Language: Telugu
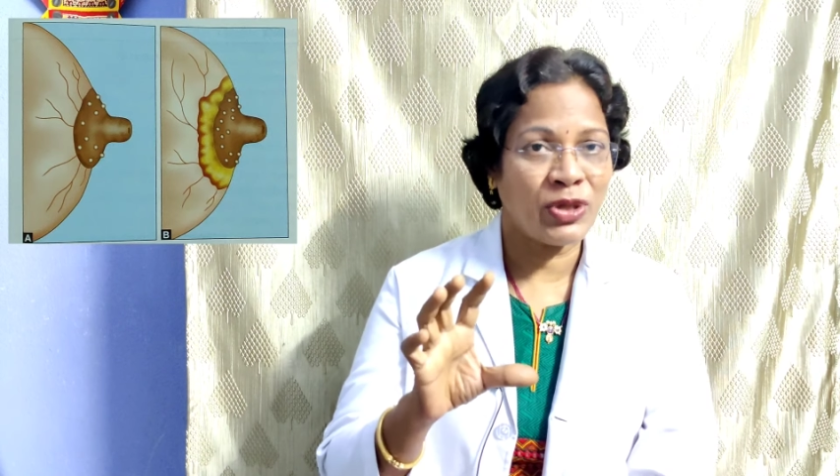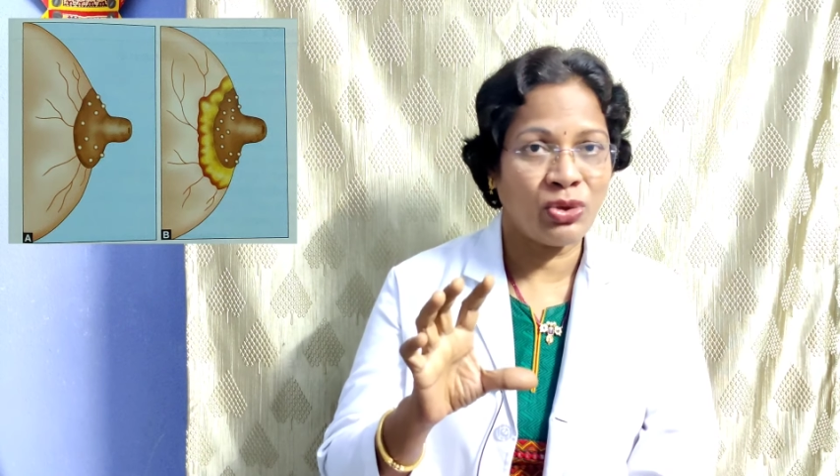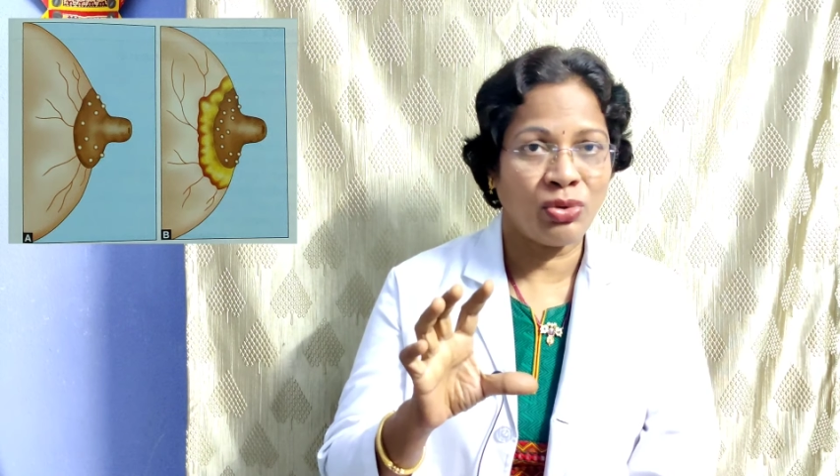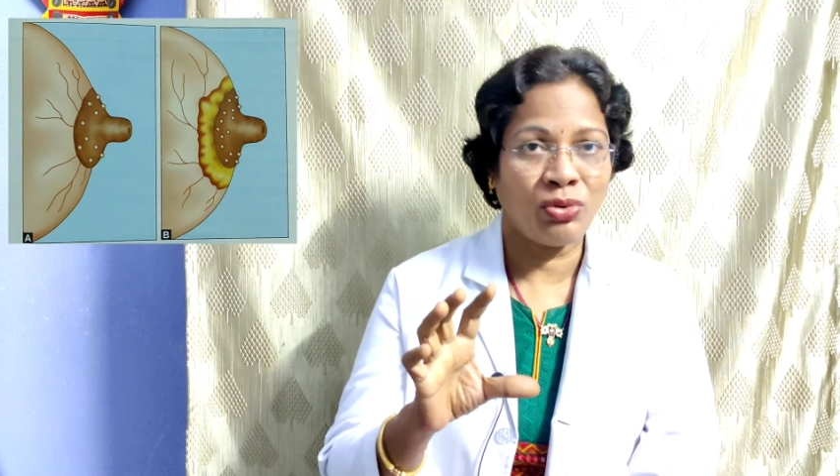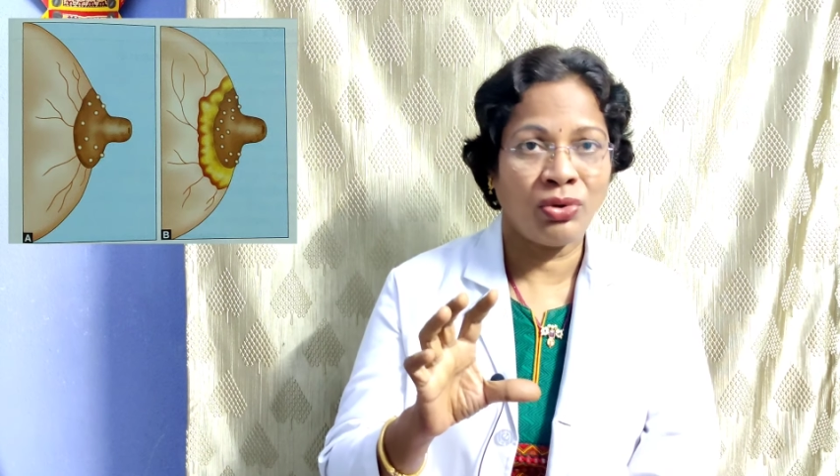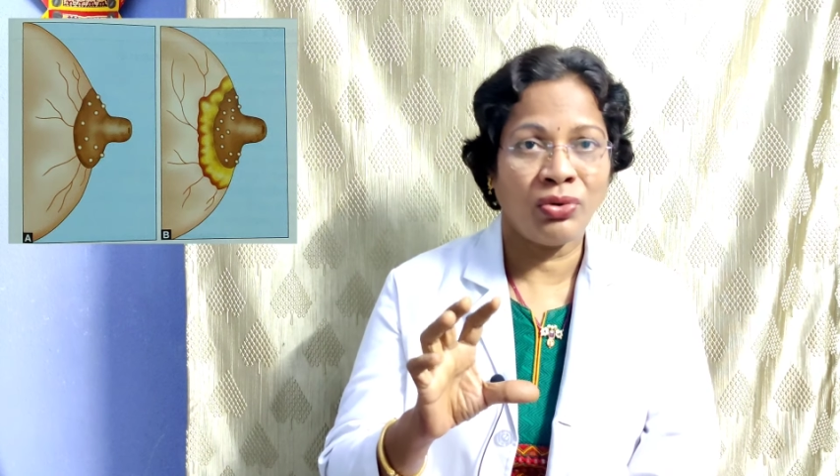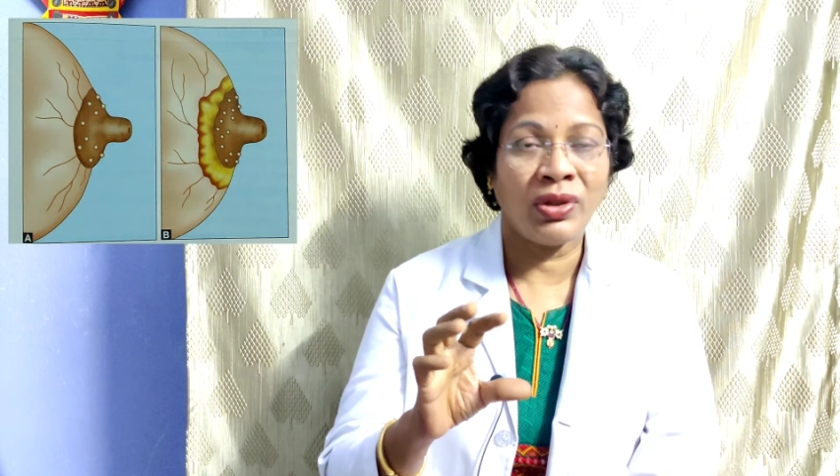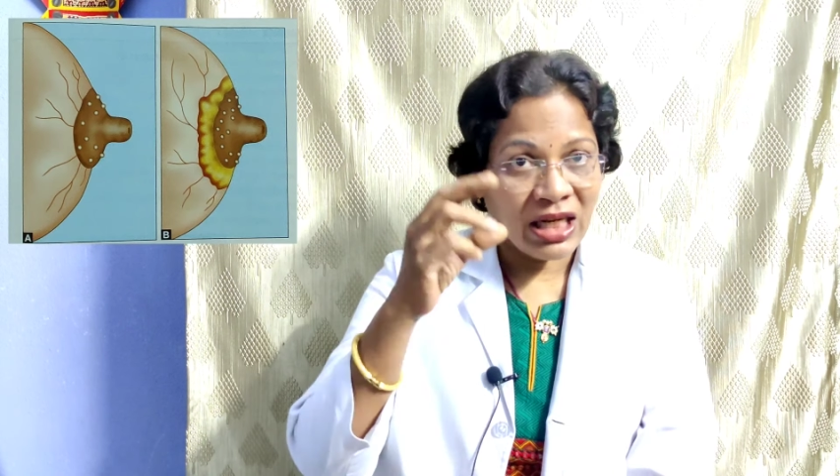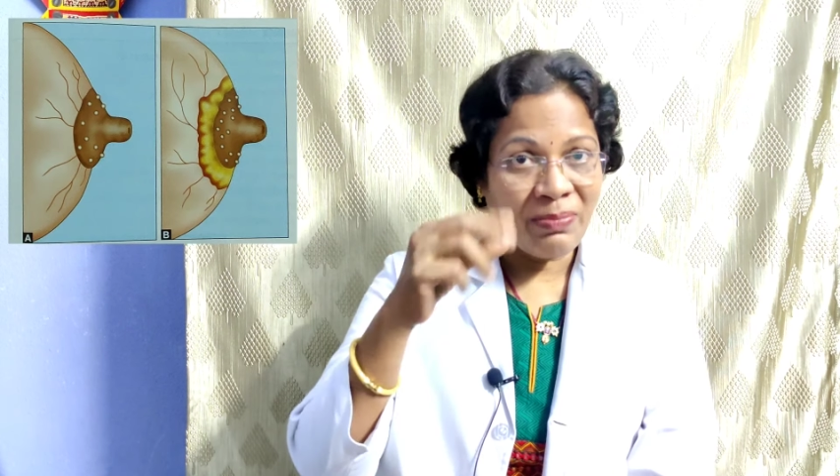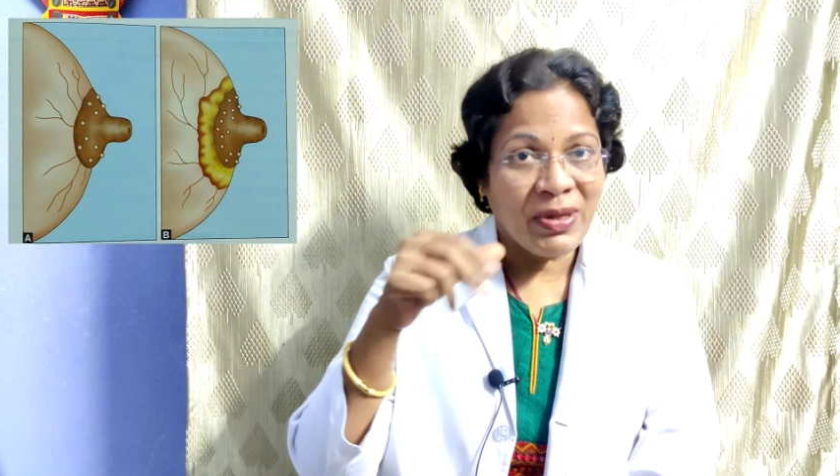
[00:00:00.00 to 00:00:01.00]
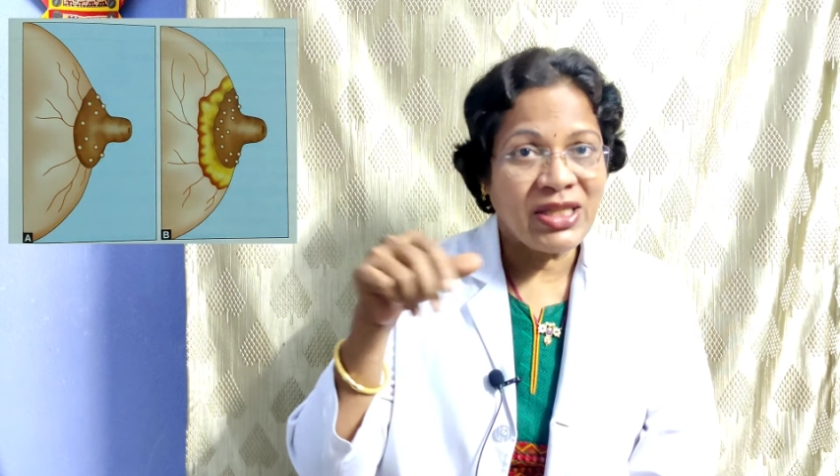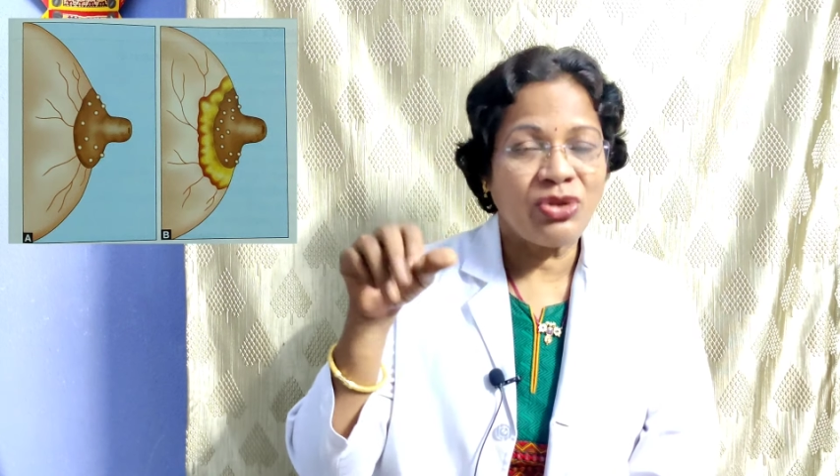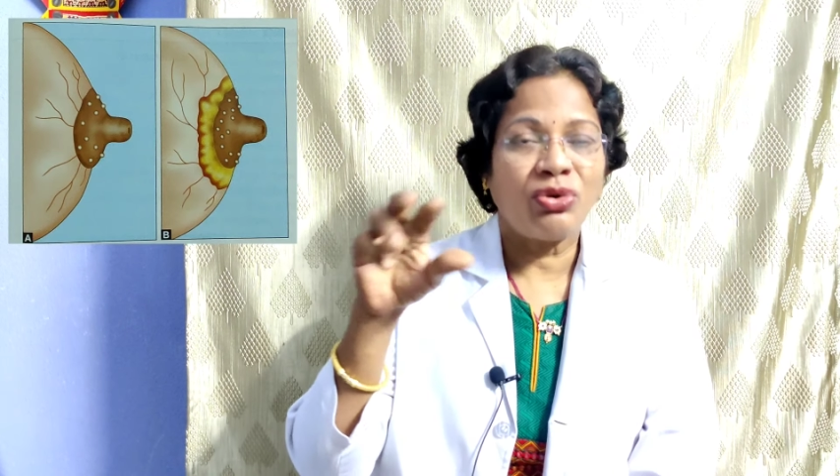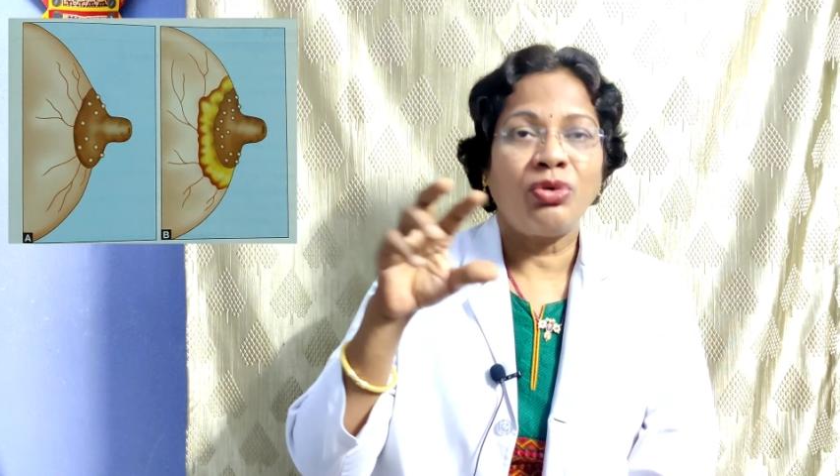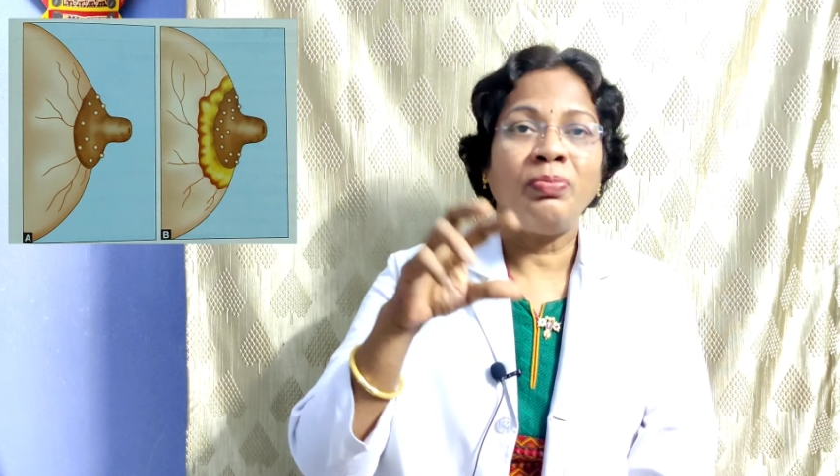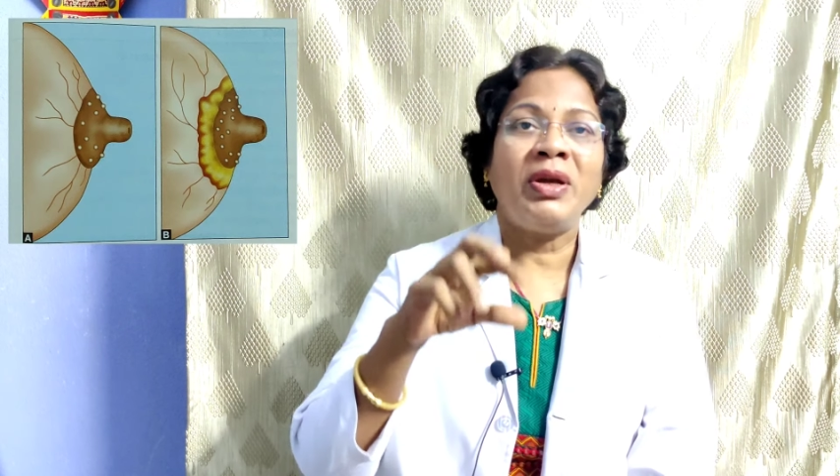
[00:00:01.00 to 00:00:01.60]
కనిపిస్తూ ఉంటుంది నిప్పల్స్ చుట్టూ